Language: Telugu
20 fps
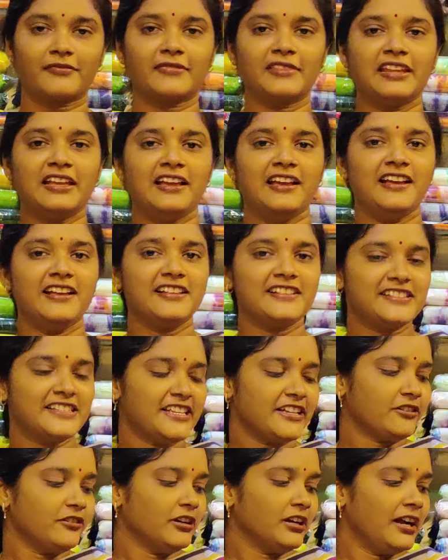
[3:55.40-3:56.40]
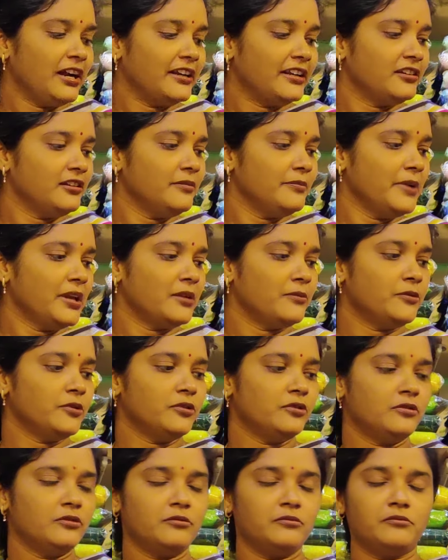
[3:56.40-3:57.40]
సీకో కాటన్లో మనము
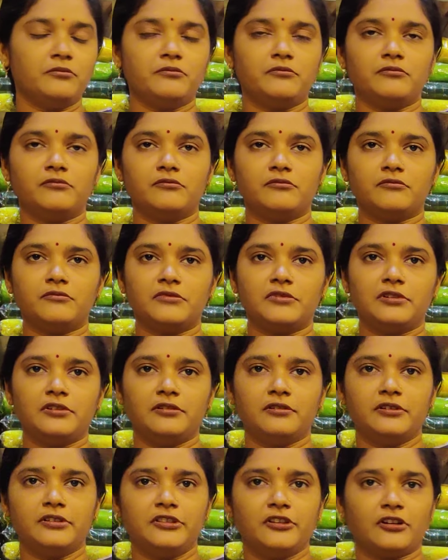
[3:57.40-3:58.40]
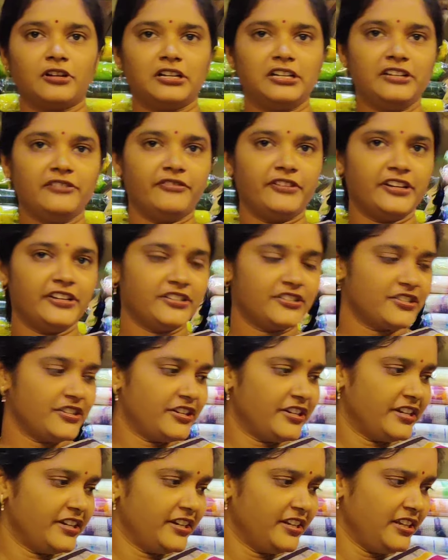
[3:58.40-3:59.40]
ఇదొక డిఫరెంట్ షేడ్ అండి
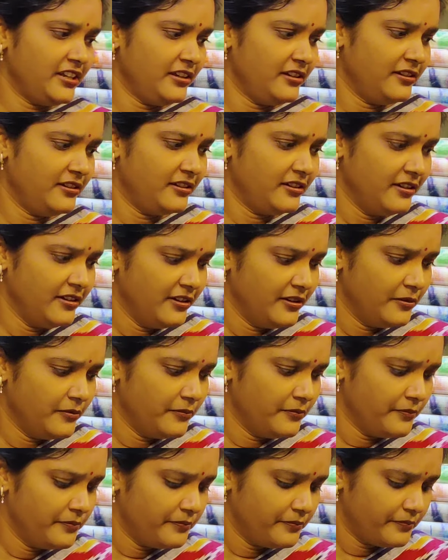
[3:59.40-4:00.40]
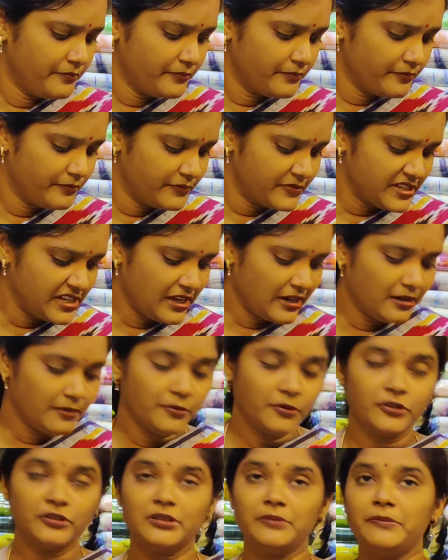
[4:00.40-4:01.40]
చాలా బాగుంది
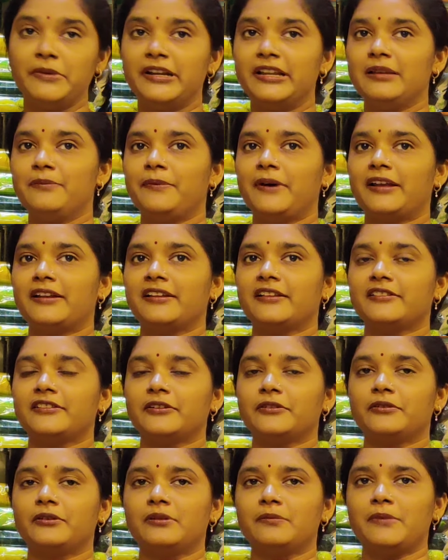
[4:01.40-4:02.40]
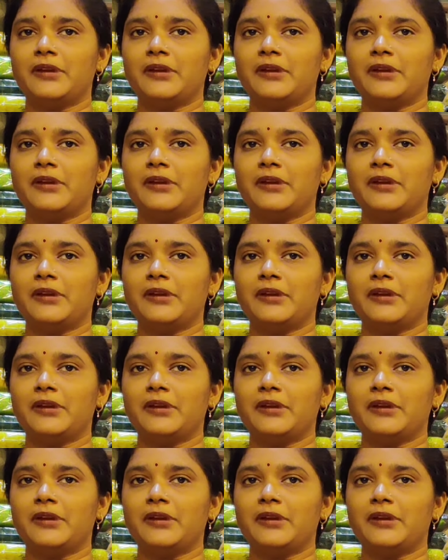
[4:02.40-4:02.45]
మిడిల్ పార్ట్ అంతా కూడా మనకి